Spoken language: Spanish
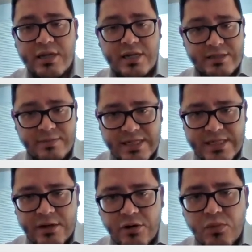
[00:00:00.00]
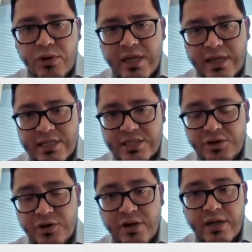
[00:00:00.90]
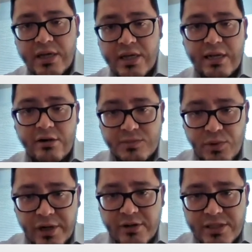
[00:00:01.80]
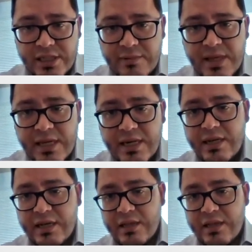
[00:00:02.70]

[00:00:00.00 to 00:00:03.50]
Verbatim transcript: las vías de comunicación y los puertos también.